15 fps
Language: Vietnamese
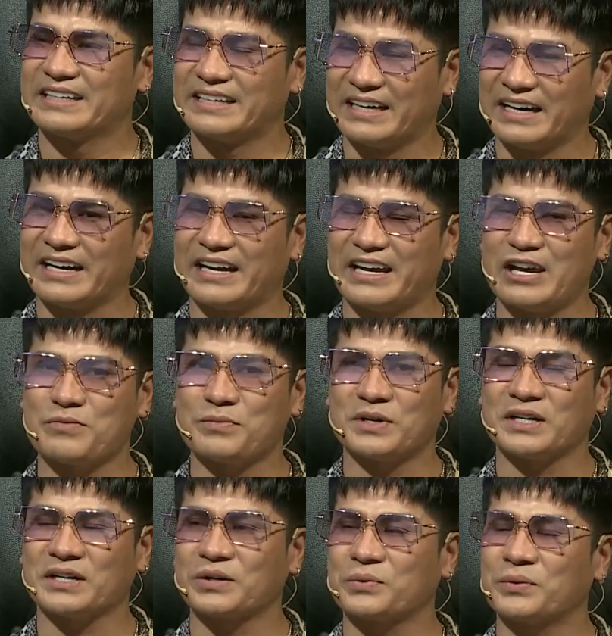dạ em
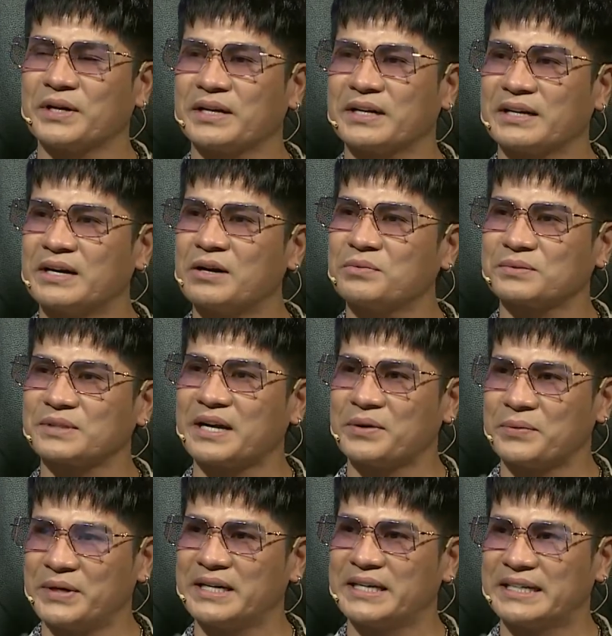ờ, quê gốc thái
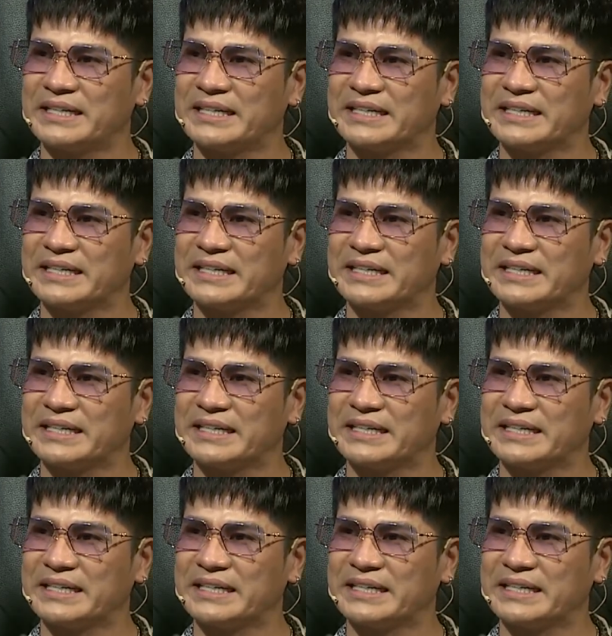nguyên